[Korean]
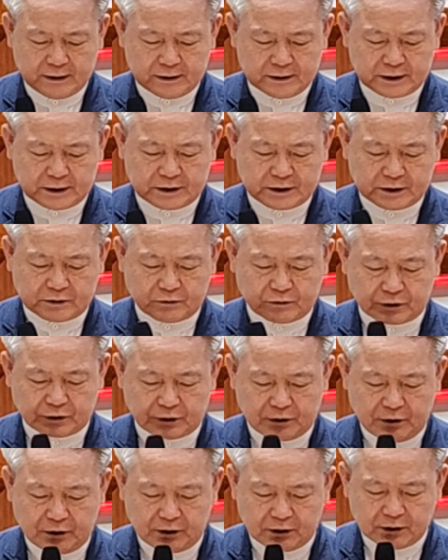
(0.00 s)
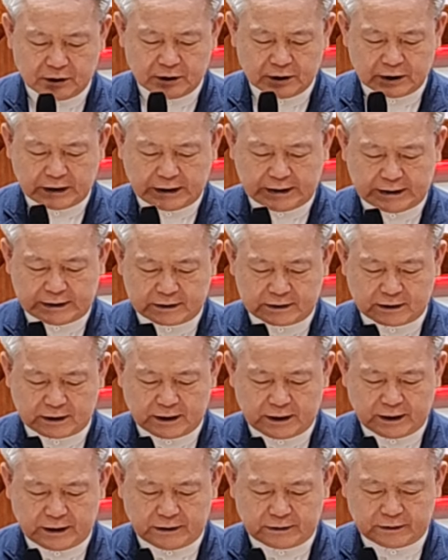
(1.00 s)
자, 19절
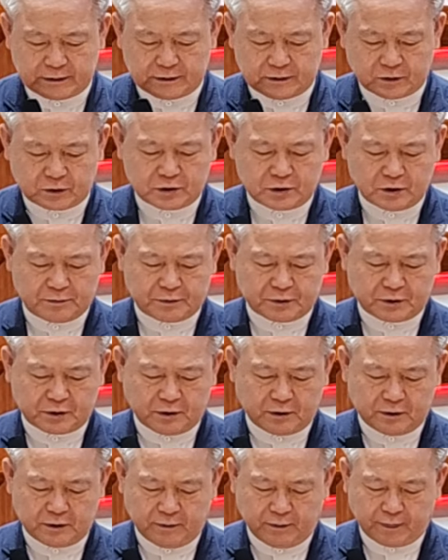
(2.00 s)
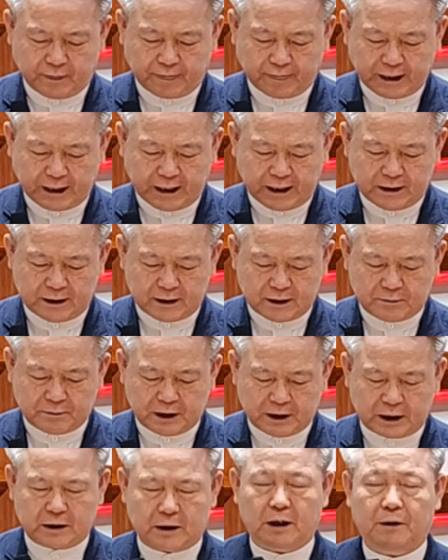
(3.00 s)
이스라엘을 여기서부터는
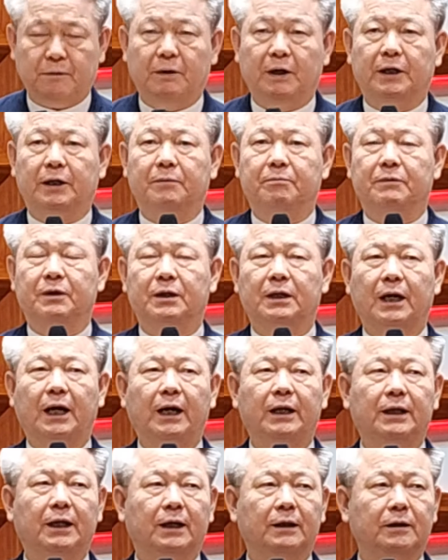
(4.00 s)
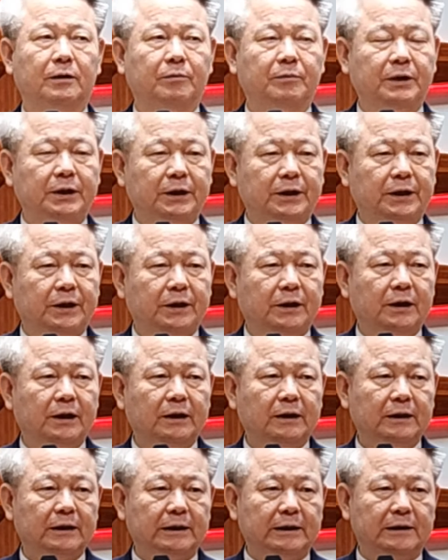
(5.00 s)
하나님의 계획입니다. 하나님이
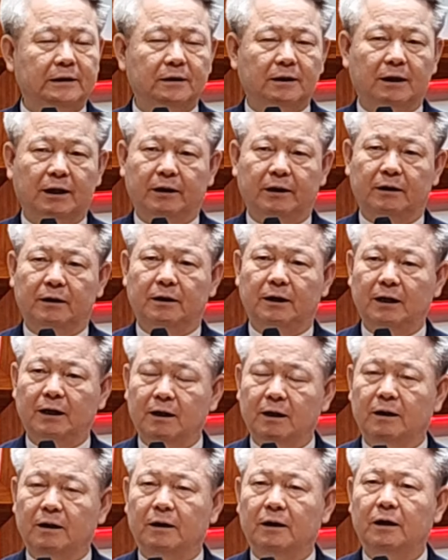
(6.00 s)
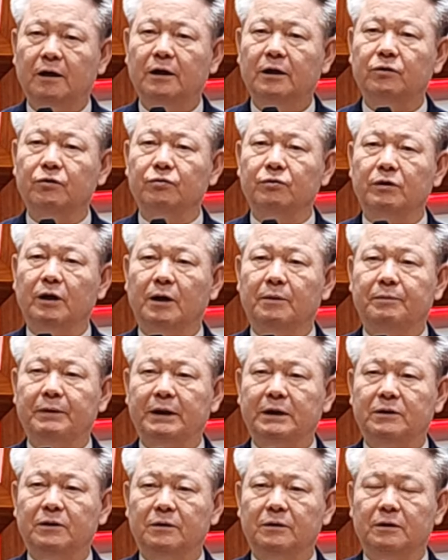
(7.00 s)
이스라엘을 향한 유다
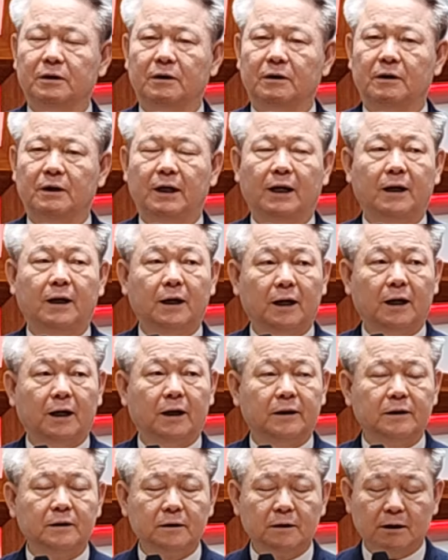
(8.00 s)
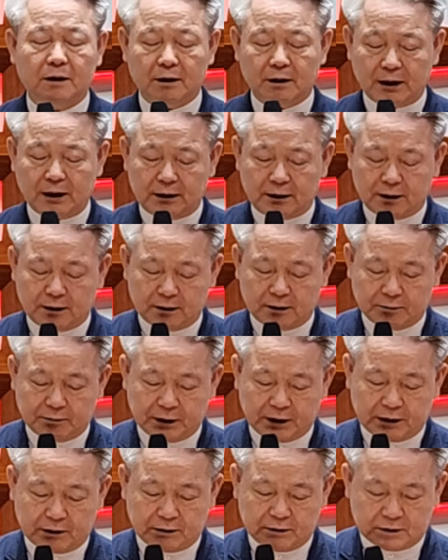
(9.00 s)
백성들을 향한
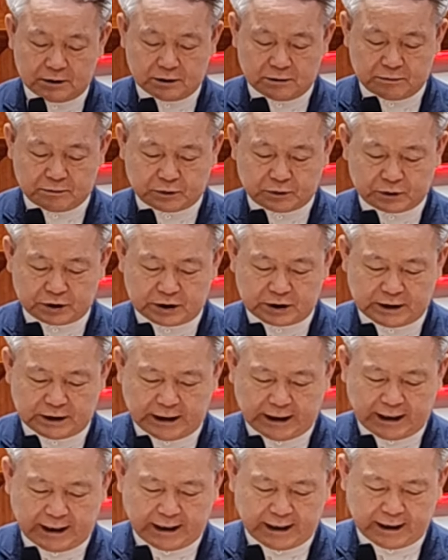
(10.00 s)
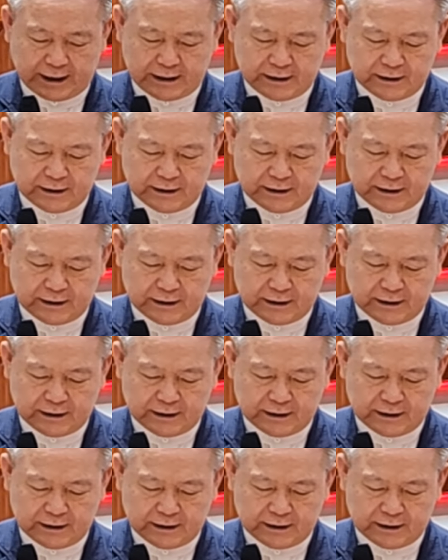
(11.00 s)
하나님의 뜻은 무엇이냐?